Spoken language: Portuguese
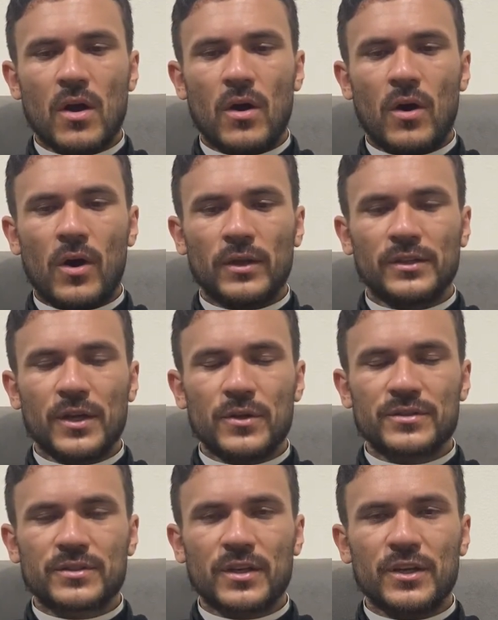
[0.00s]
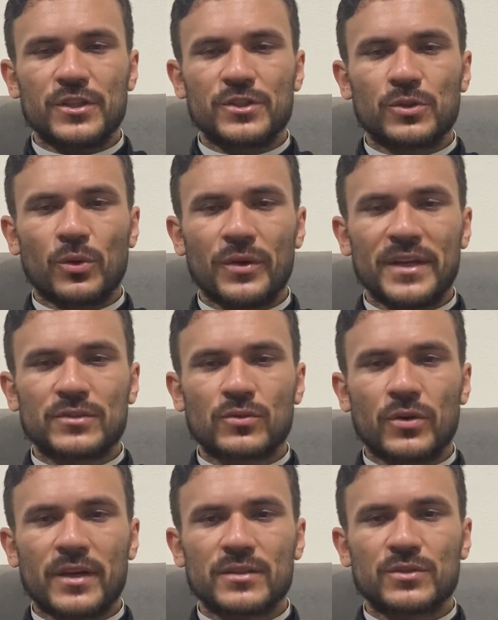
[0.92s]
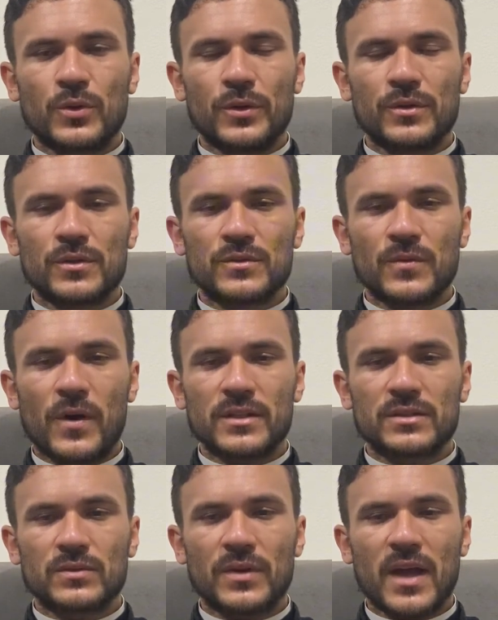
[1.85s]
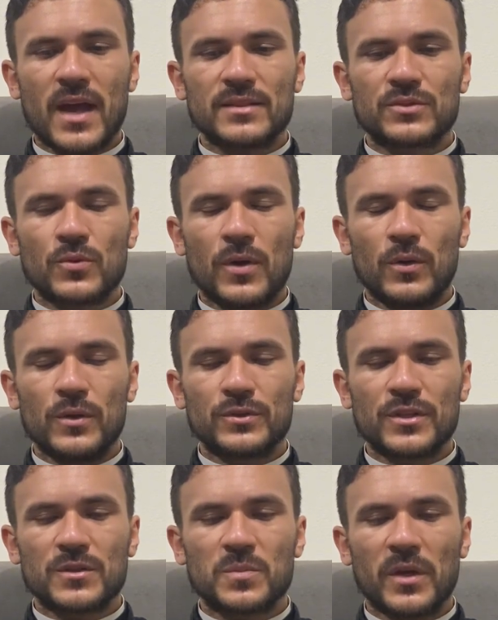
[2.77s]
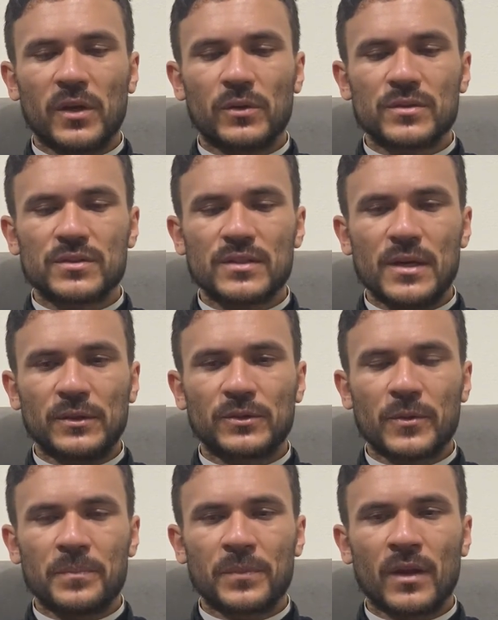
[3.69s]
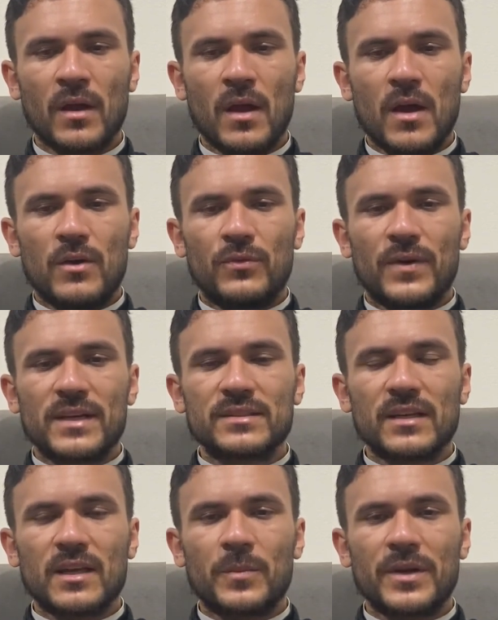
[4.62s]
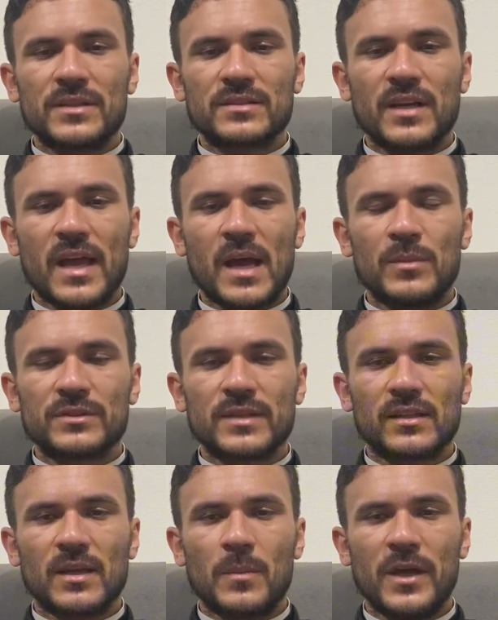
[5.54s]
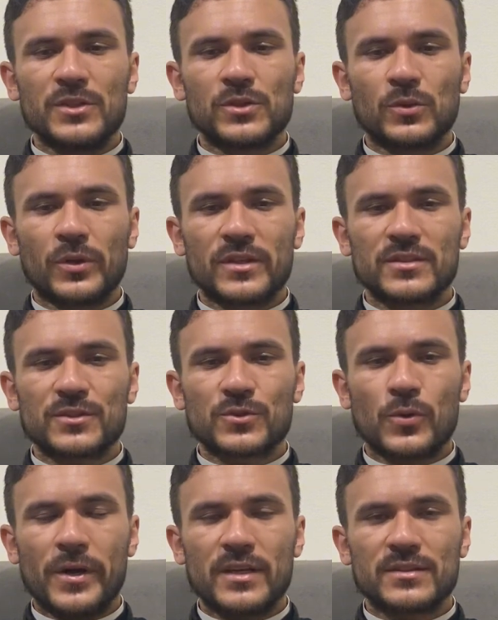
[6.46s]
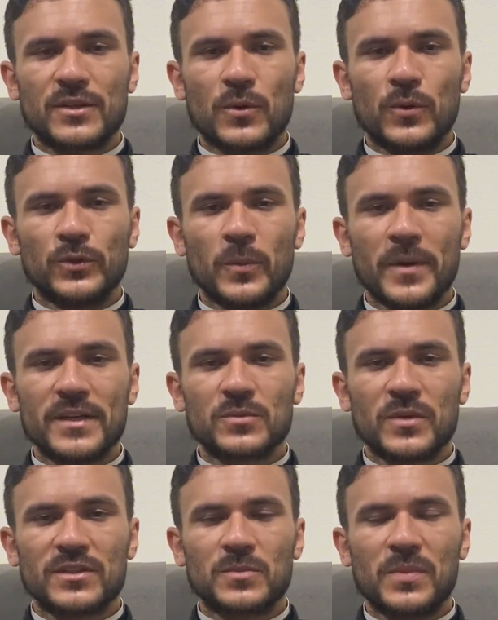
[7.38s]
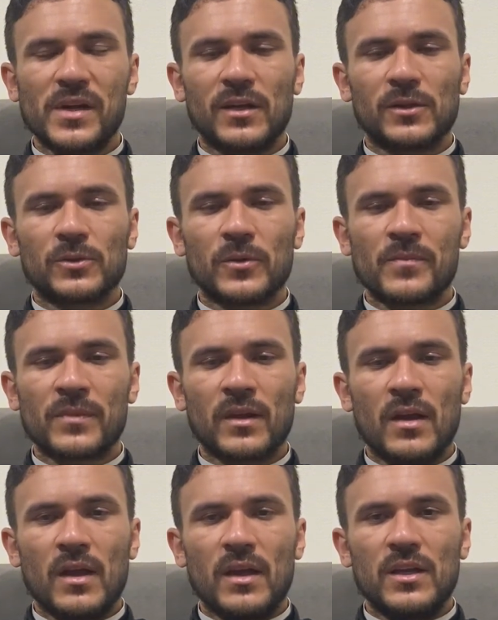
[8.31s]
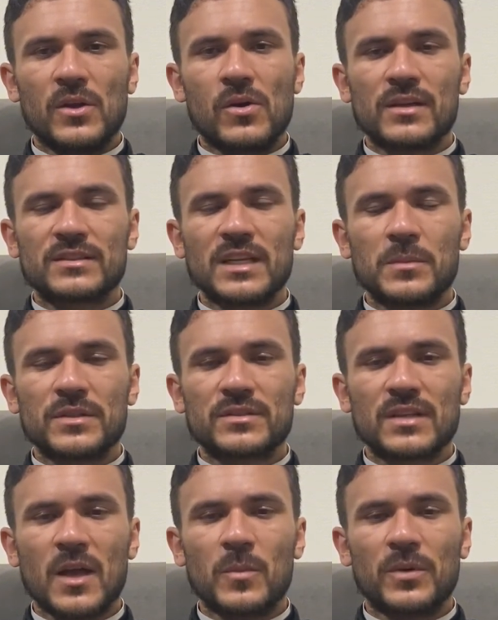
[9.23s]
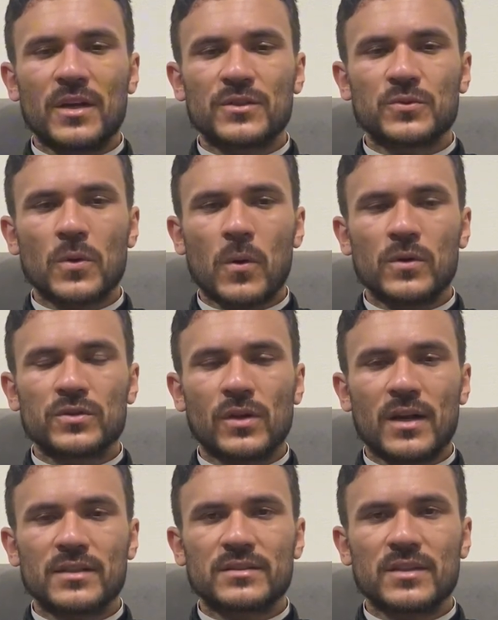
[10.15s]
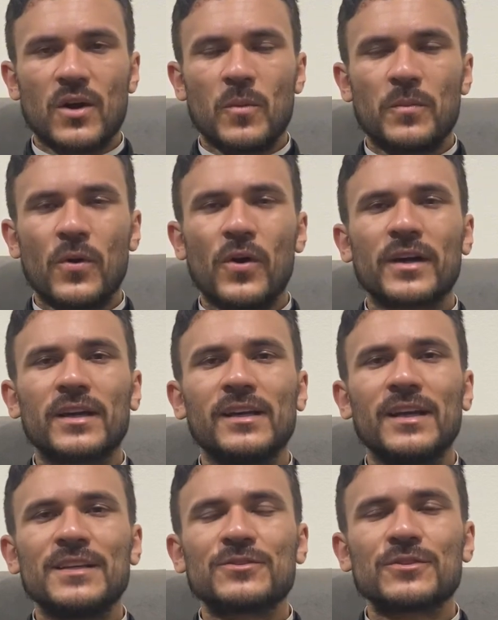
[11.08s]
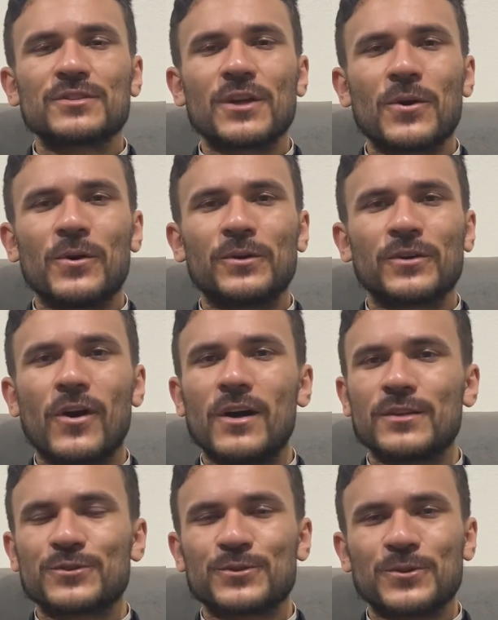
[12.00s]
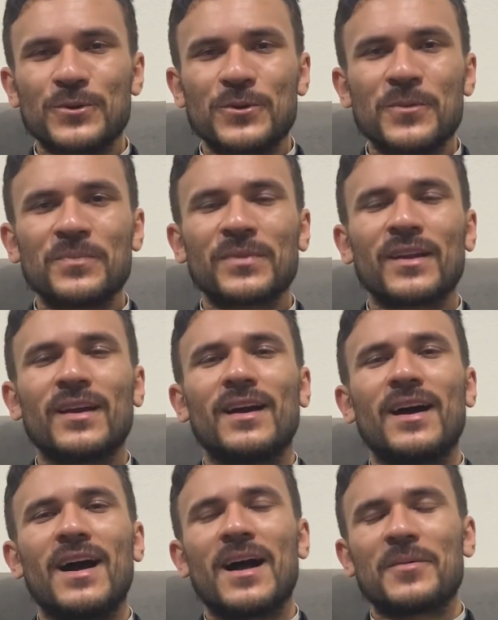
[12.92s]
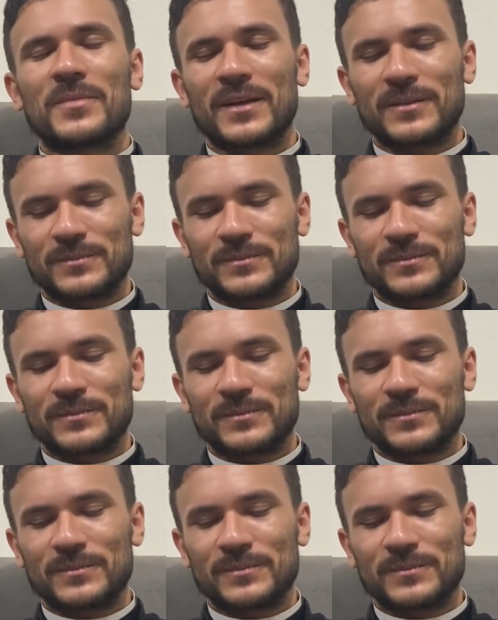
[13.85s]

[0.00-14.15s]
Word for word: Ó Deus, que instruís os corações dos vossos fiéis com a luz do Espírito Santo, Fazer que apreciemos retamente todas as coisas segundo o mesmo Espírito e gozemos sempre da sua consolação por Cristo Senhor nosso. Amém.